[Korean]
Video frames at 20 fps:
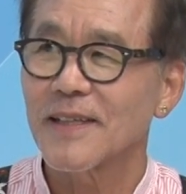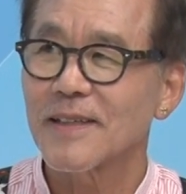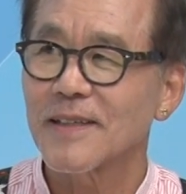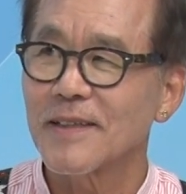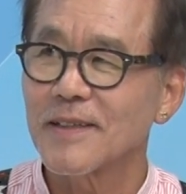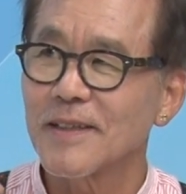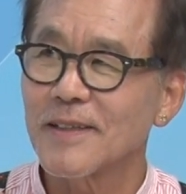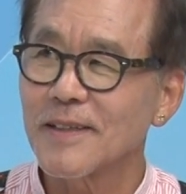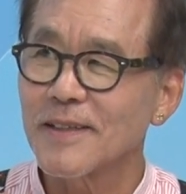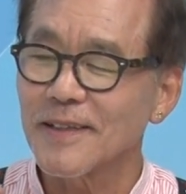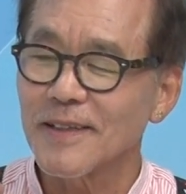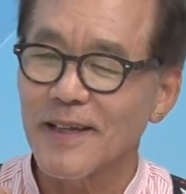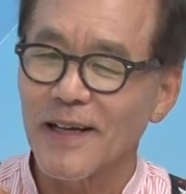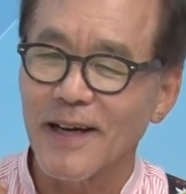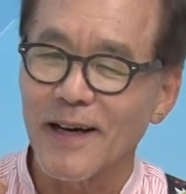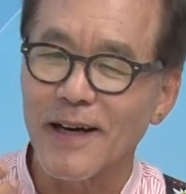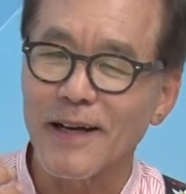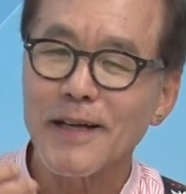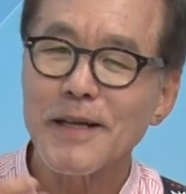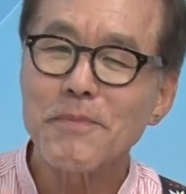그
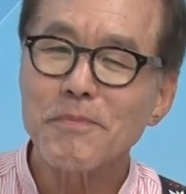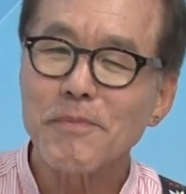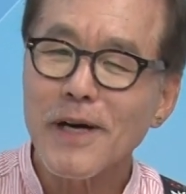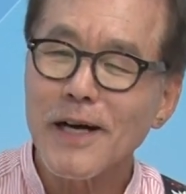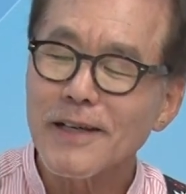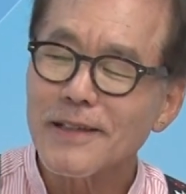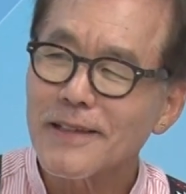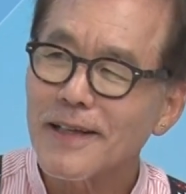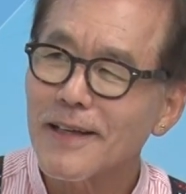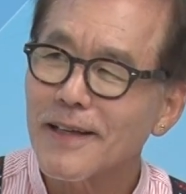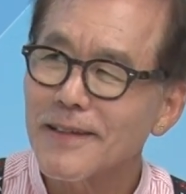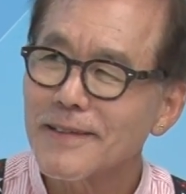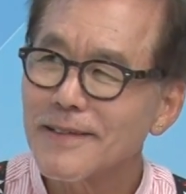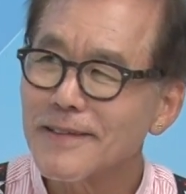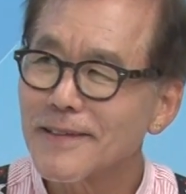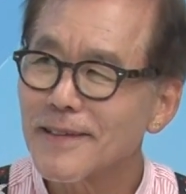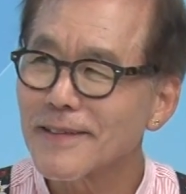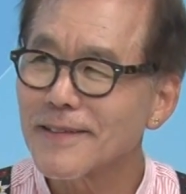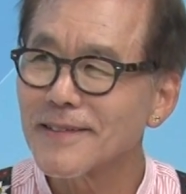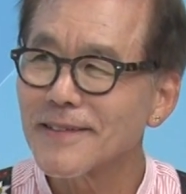아랫마을에
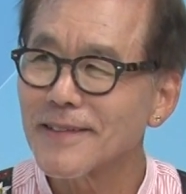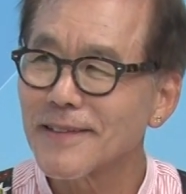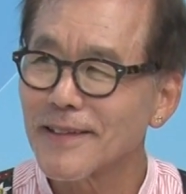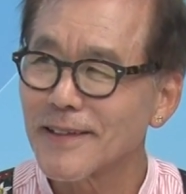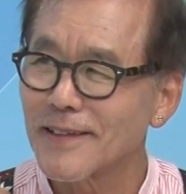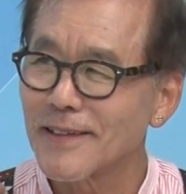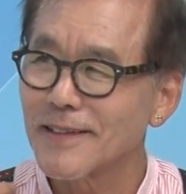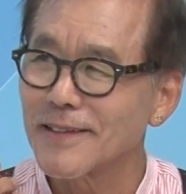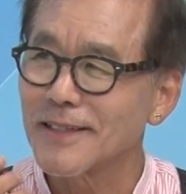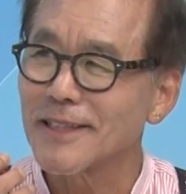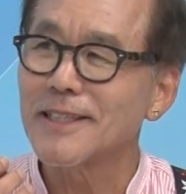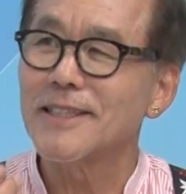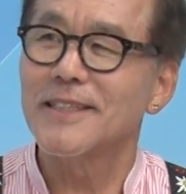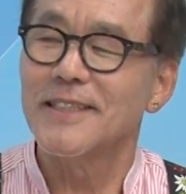있는 이제